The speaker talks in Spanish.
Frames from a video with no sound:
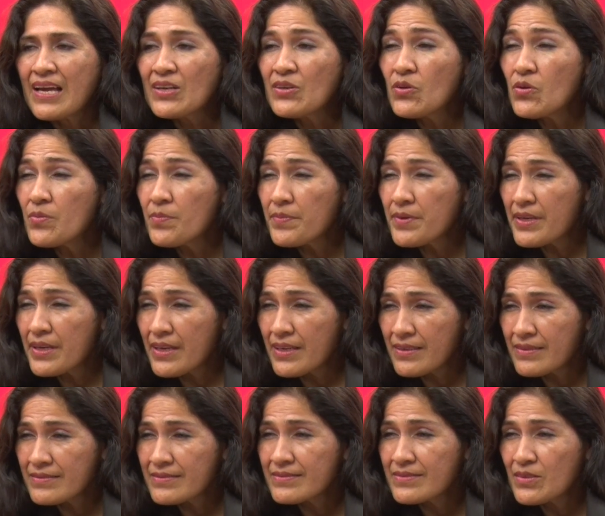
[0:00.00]

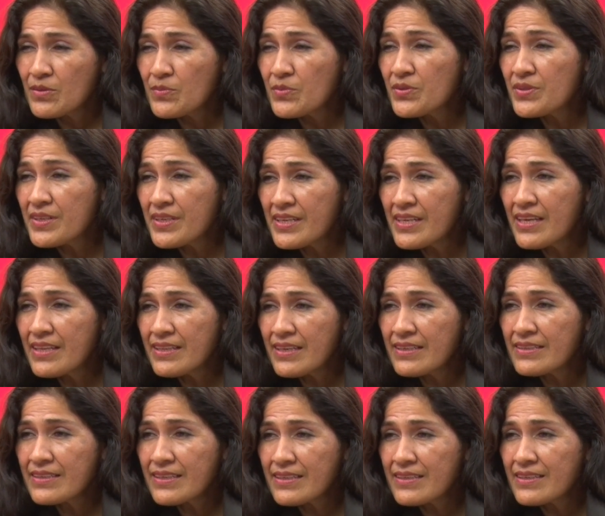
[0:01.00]
anomia, como diría
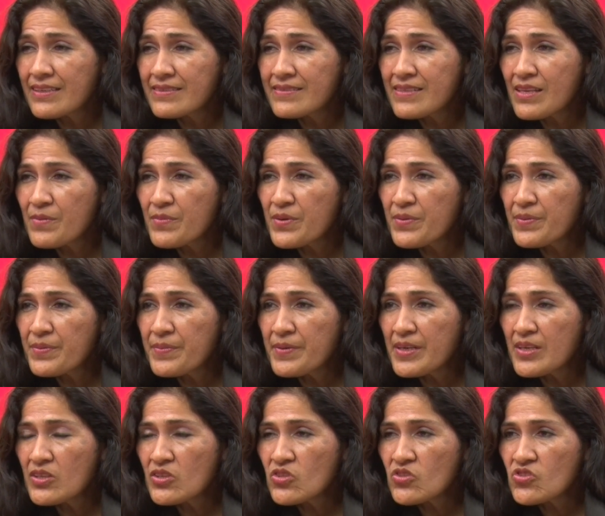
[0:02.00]
Darkin, que estamos
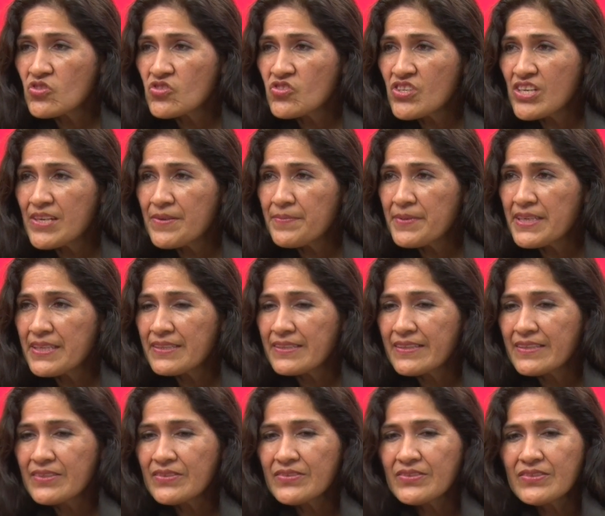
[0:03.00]
viviendo
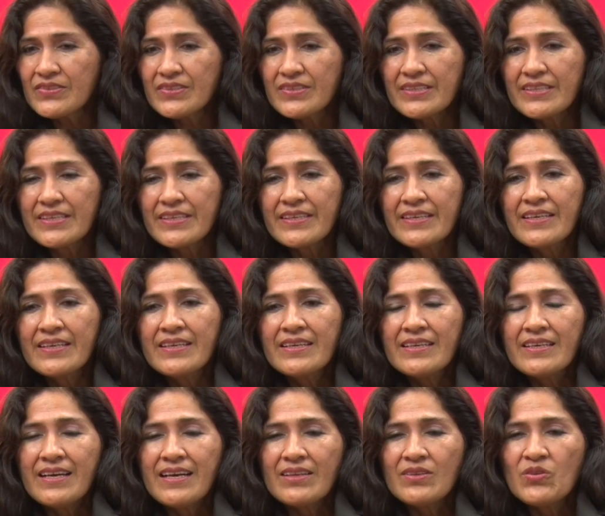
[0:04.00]
socialmente, ¿no? Donde
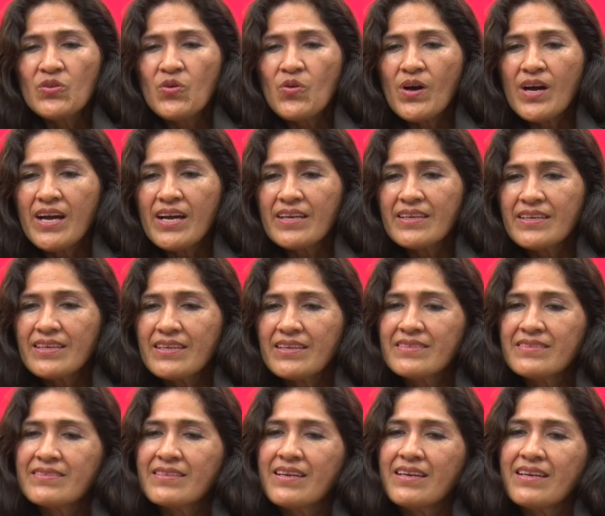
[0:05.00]
no hay
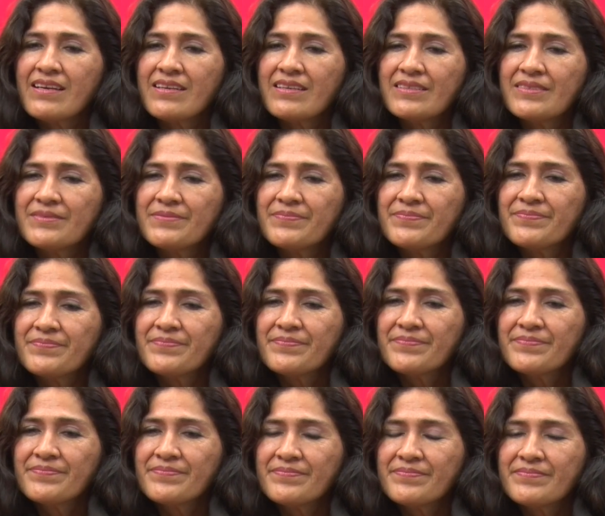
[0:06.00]
esa
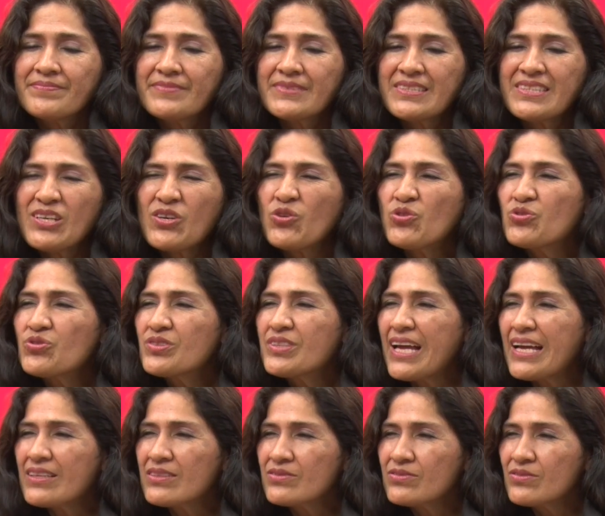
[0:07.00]
ese
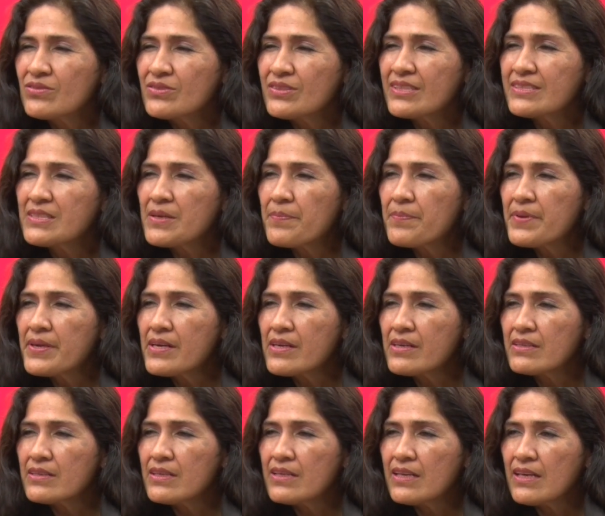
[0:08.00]
contacto, ya se
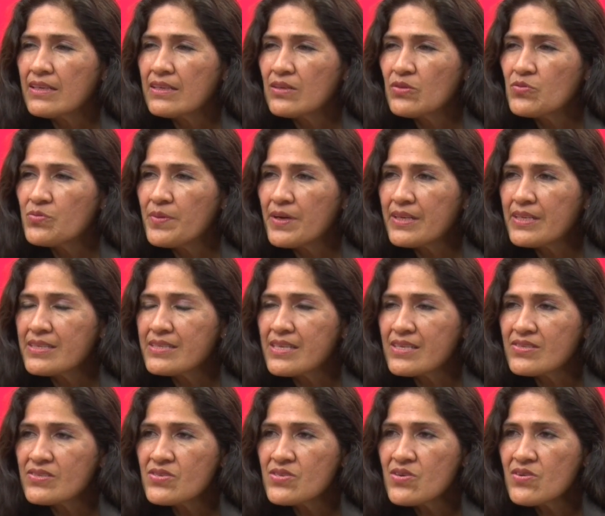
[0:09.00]
pierde la
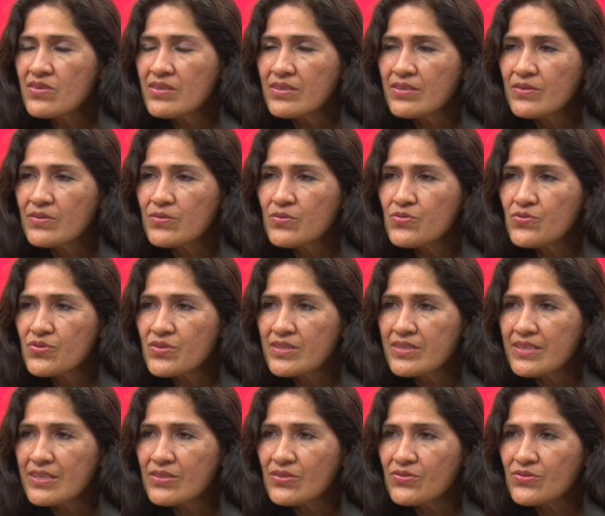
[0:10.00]
humanización incluso
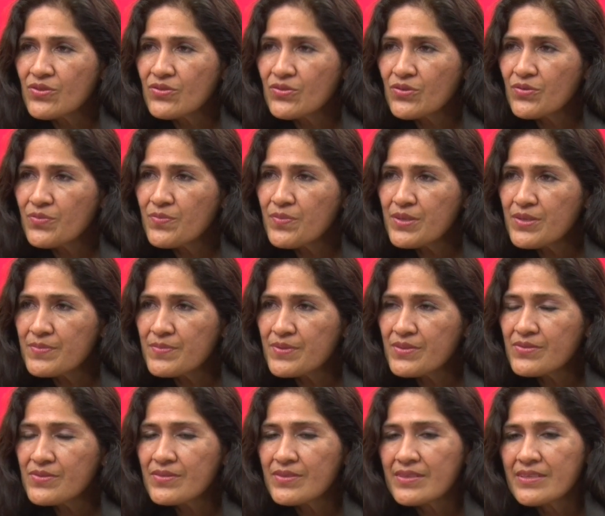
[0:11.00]
entre nosotros
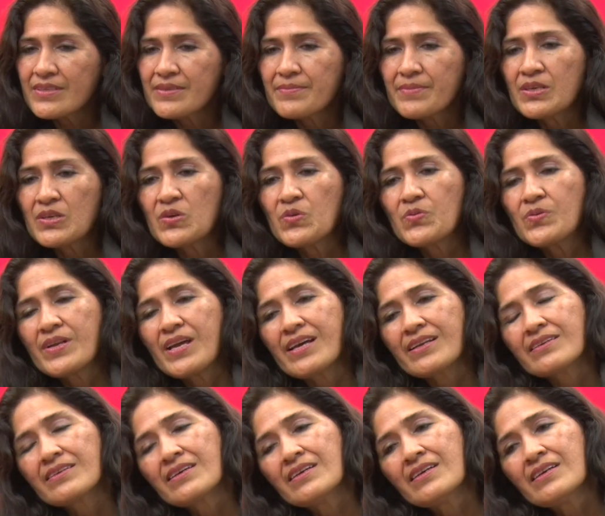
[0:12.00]
mismos, eh, vincular,